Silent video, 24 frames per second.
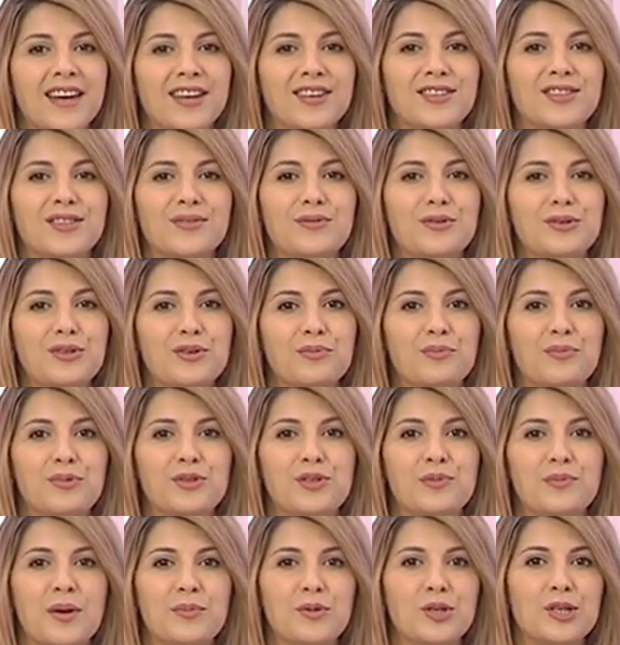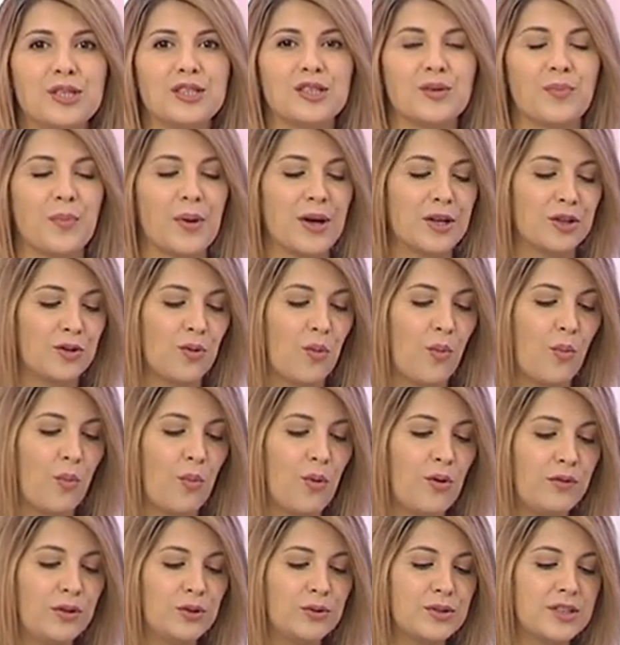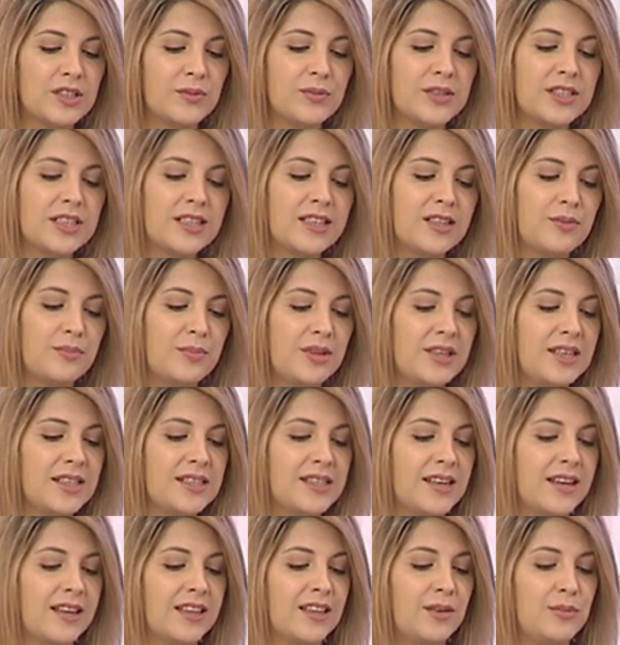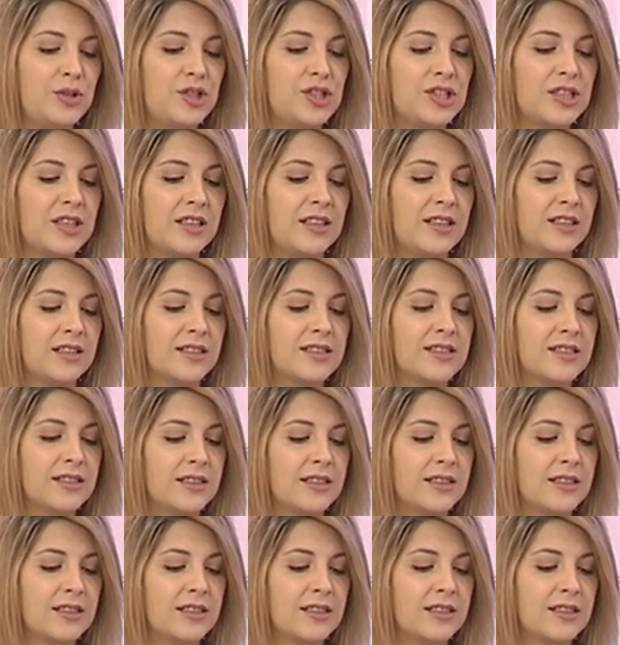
И сегодня мы будем общаться по этому поводу с заместителем министра экономических,